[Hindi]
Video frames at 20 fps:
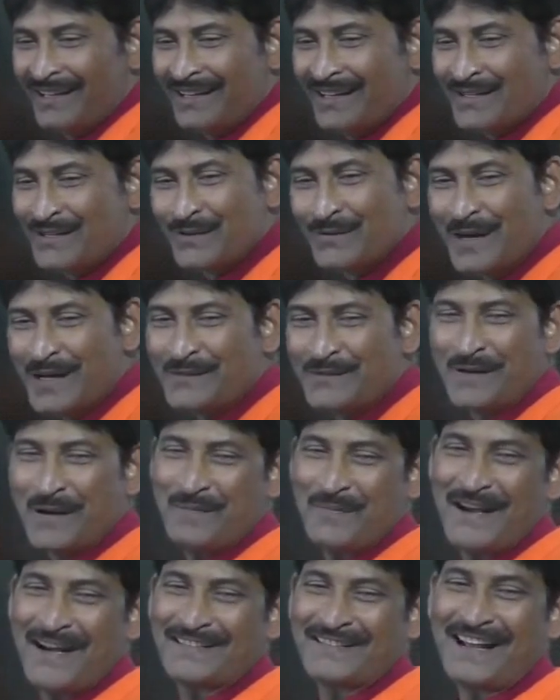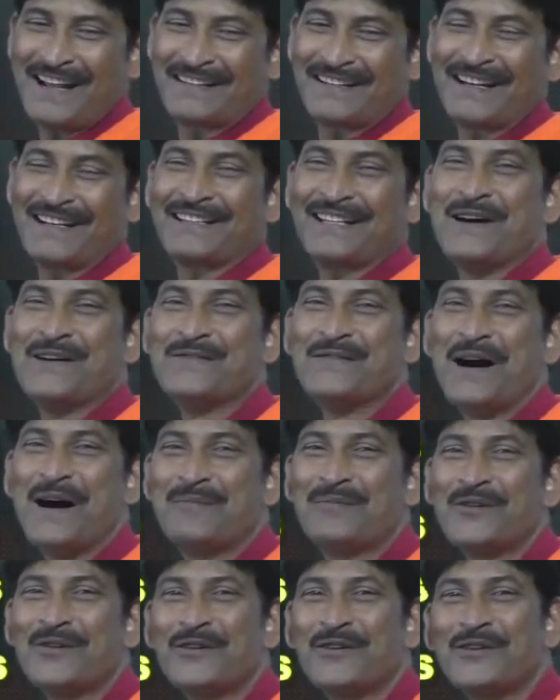सुबह सुबह परेशान करता हूं
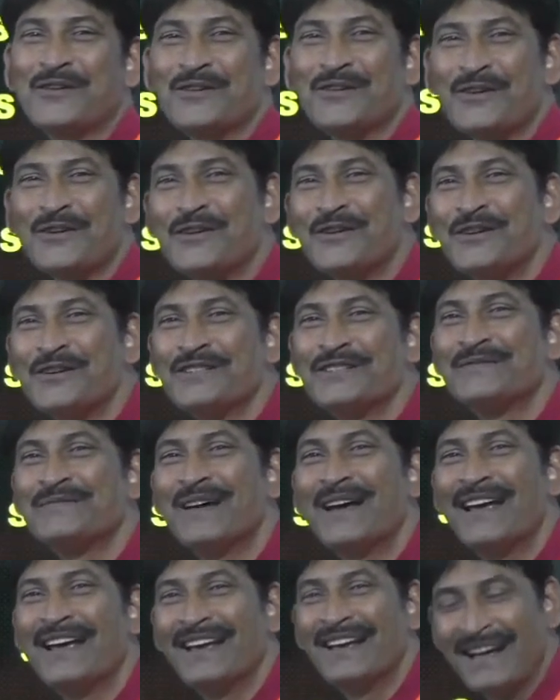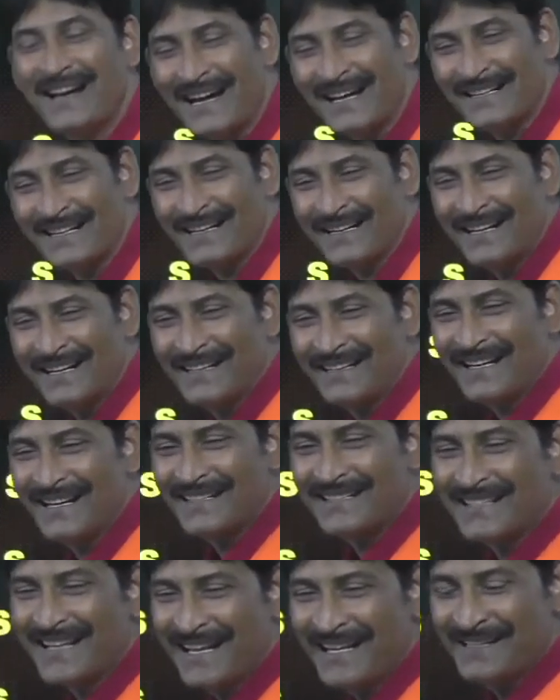आप लोगों को रोज मैं आधा घंटा
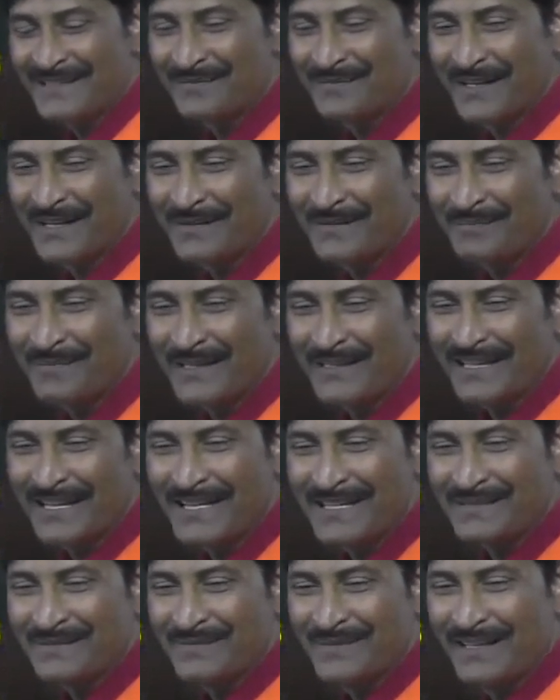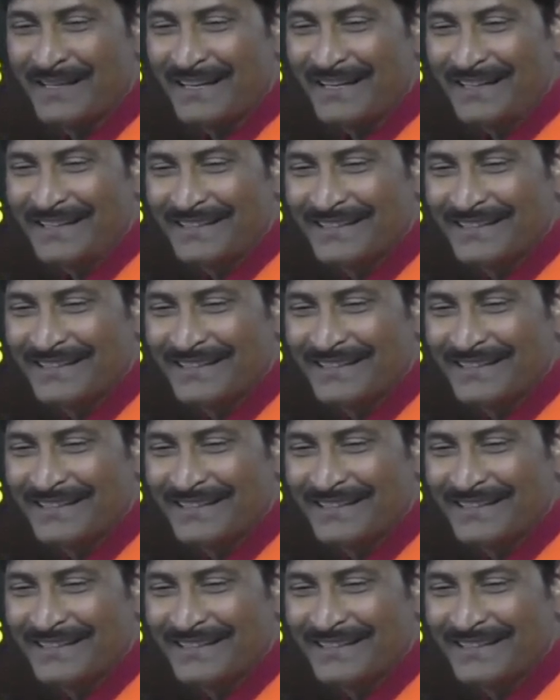चालीस मिनट पैंतालीस मिनट है